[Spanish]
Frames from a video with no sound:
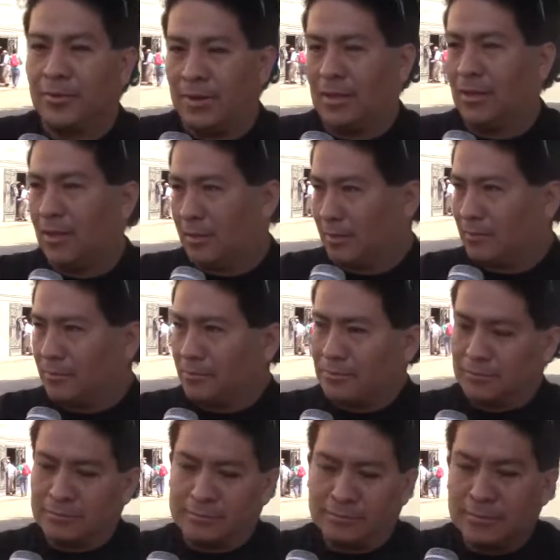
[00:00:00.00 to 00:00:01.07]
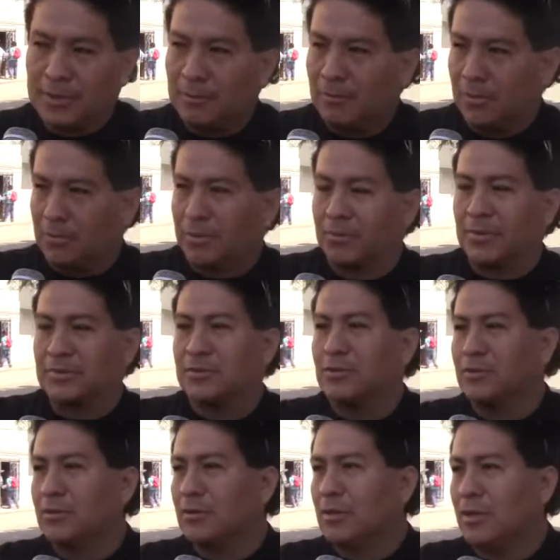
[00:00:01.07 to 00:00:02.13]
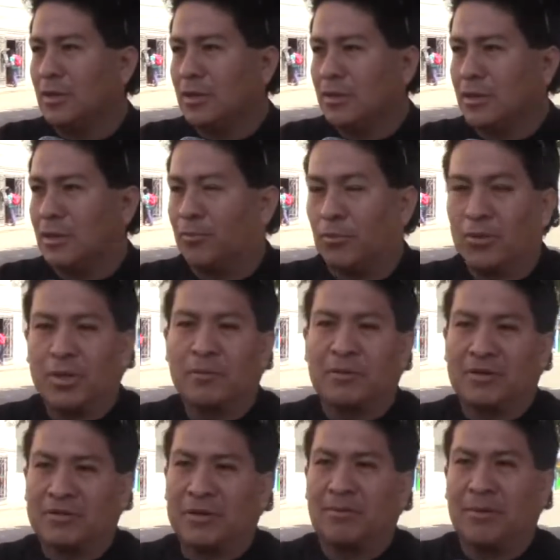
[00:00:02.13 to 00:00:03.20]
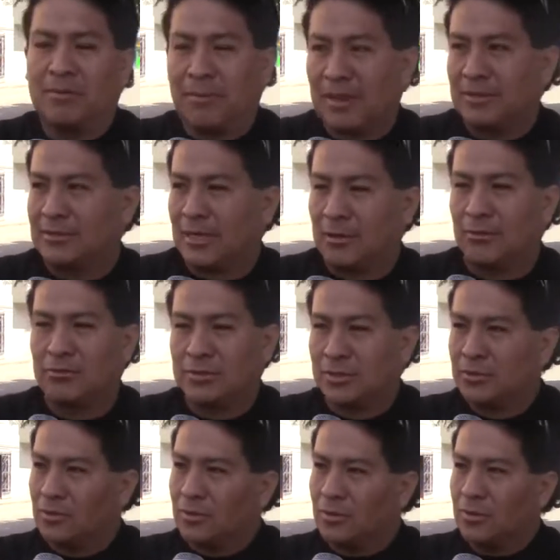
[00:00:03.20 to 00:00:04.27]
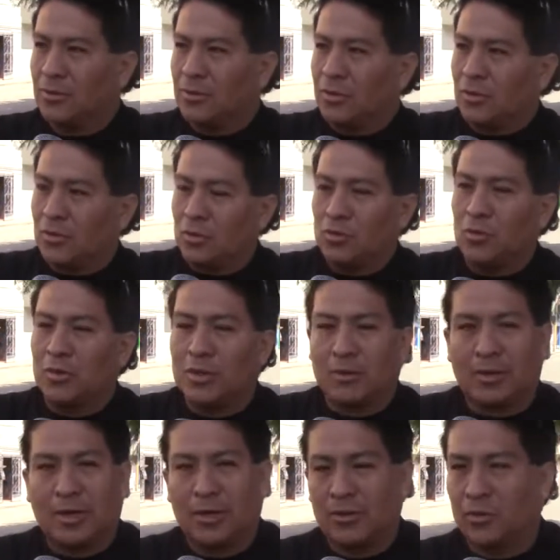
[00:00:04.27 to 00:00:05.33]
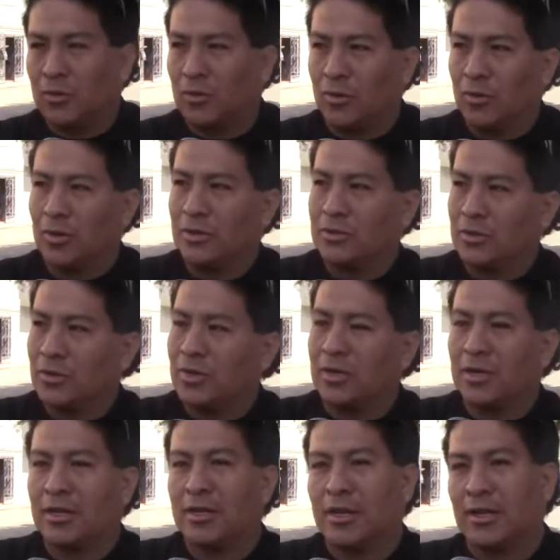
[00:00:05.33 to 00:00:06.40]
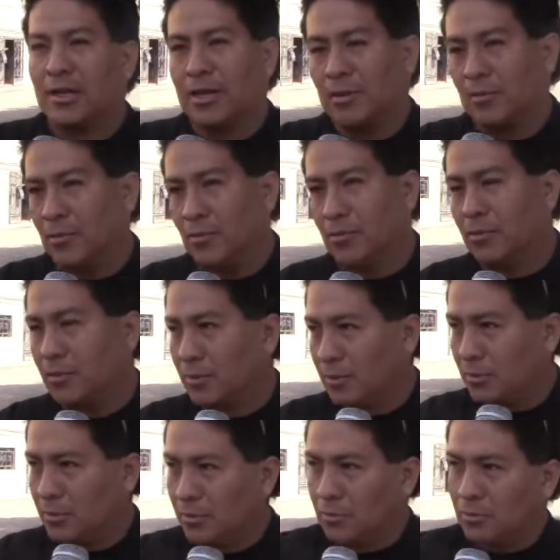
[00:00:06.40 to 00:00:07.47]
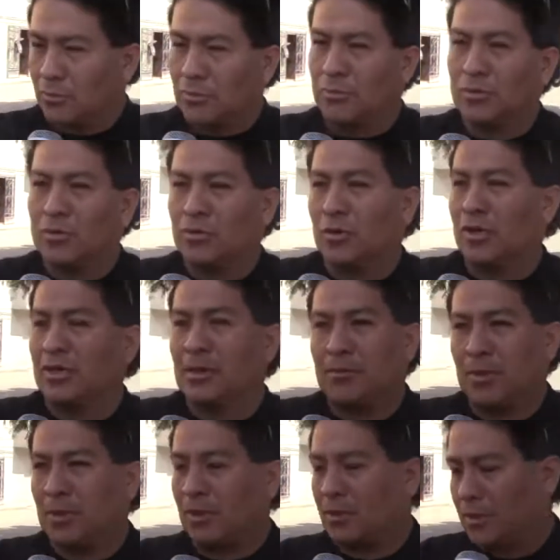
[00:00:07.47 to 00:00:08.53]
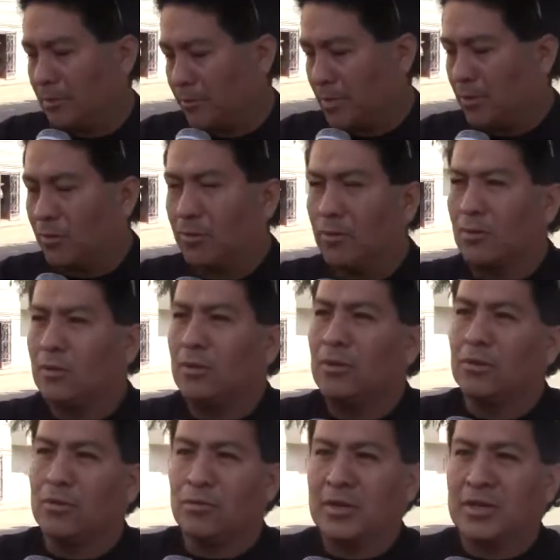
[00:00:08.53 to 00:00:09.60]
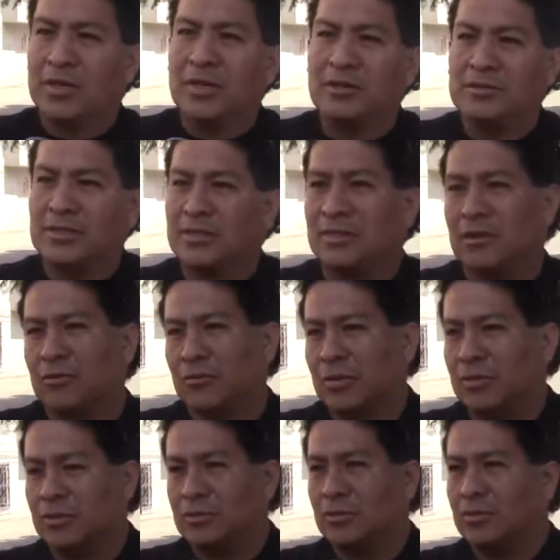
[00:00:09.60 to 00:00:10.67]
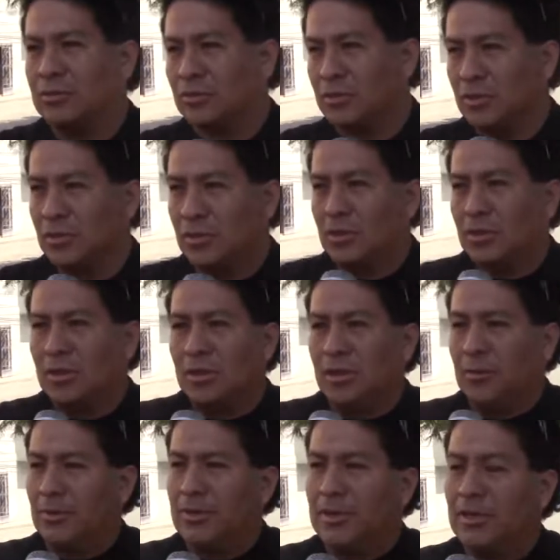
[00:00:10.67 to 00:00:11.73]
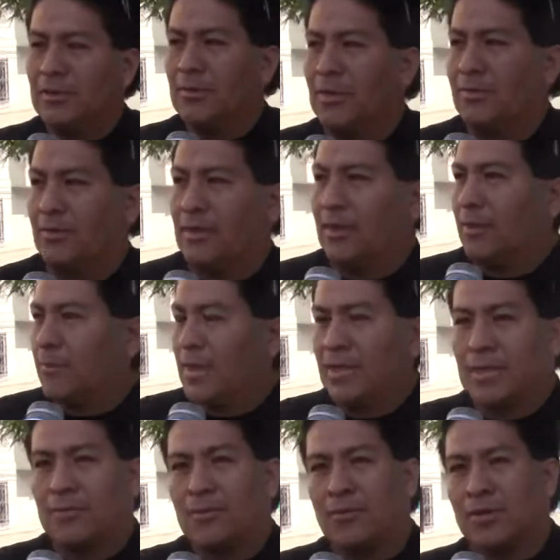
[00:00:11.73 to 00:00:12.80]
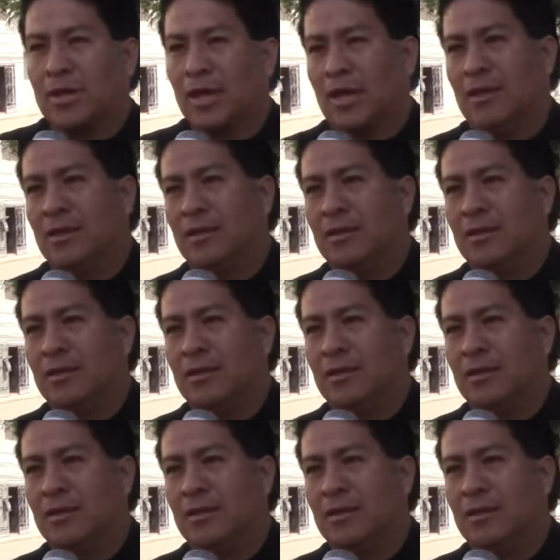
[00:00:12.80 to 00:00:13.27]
la participación, de poder expresarme más, algo así, ¿no? Yo estuve trabajando con el señor Enrique del Campo, justo en este periodo 2015 hasta el 2018 lamentablemente me equivoqué.